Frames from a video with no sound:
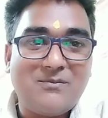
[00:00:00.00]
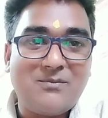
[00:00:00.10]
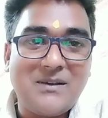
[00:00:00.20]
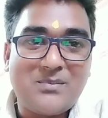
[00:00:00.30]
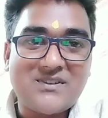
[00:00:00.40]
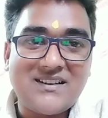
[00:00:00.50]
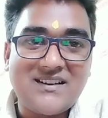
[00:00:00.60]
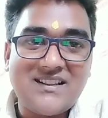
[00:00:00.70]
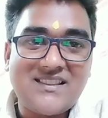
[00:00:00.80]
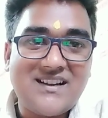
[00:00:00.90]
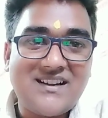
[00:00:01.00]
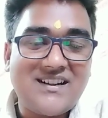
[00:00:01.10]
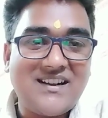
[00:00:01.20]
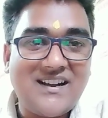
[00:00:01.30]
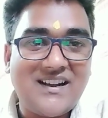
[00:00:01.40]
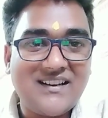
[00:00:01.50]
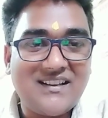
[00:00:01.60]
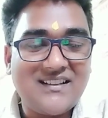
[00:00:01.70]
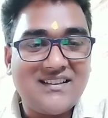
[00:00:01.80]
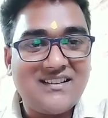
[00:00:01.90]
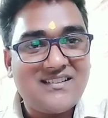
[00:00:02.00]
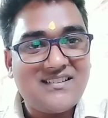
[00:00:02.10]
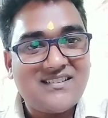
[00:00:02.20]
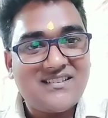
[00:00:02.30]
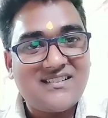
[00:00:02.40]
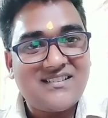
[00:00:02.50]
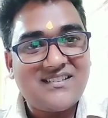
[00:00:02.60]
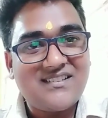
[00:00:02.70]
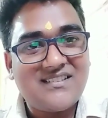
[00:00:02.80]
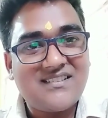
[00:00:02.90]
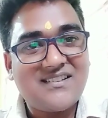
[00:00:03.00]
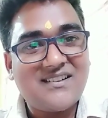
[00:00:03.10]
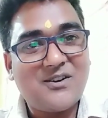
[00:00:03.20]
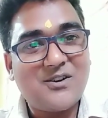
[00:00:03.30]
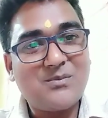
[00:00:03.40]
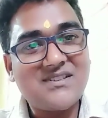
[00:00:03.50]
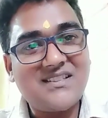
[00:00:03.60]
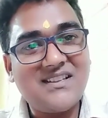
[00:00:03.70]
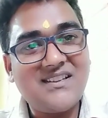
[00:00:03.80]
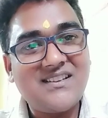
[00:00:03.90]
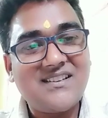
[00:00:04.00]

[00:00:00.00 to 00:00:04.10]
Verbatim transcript: वह प्रसन्नता आनंद और मस्ती